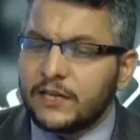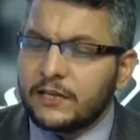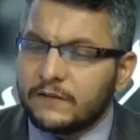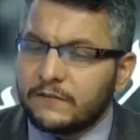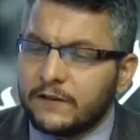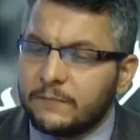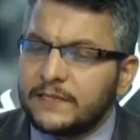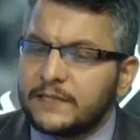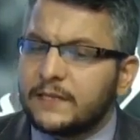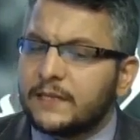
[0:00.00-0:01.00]
شيخ في
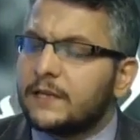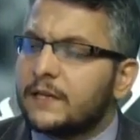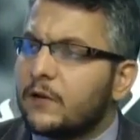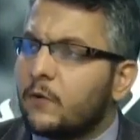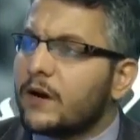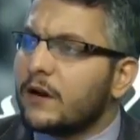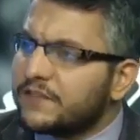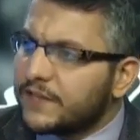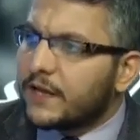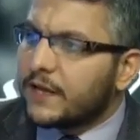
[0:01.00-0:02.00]
البدء آه، لو
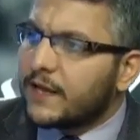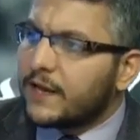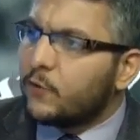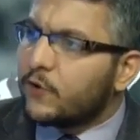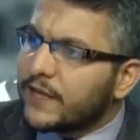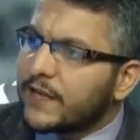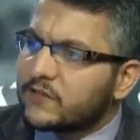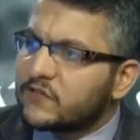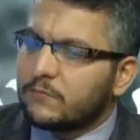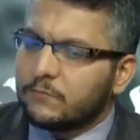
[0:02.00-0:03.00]
عرفنا الحرية
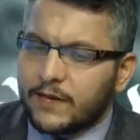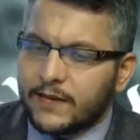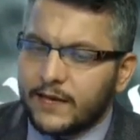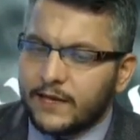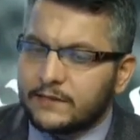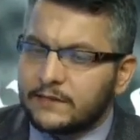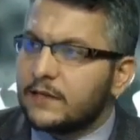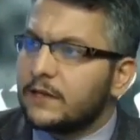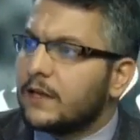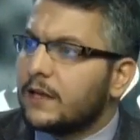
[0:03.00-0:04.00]
أصلا من
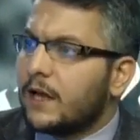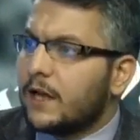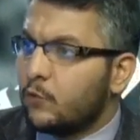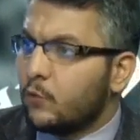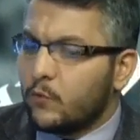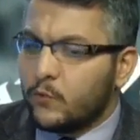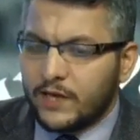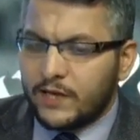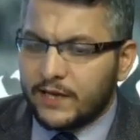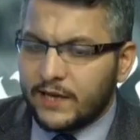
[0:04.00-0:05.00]
الناحية
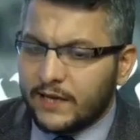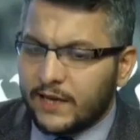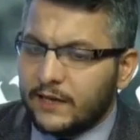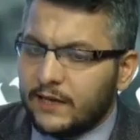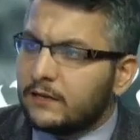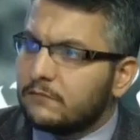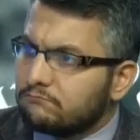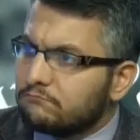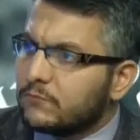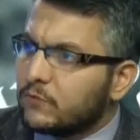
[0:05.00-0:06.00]
اللغوية لكي يعني
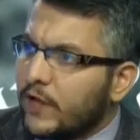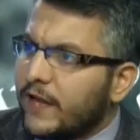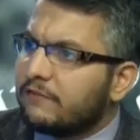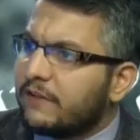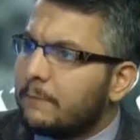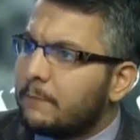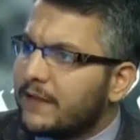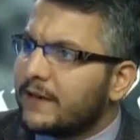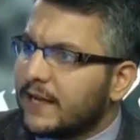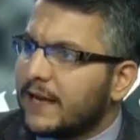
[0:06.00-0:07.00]
نعرف عن
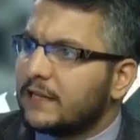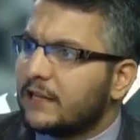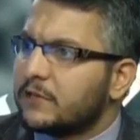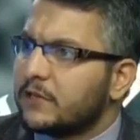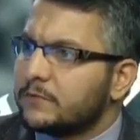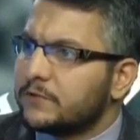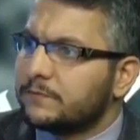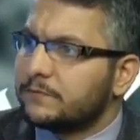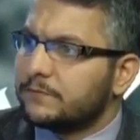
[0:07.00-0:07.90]
ماذا نتحدث بالضبط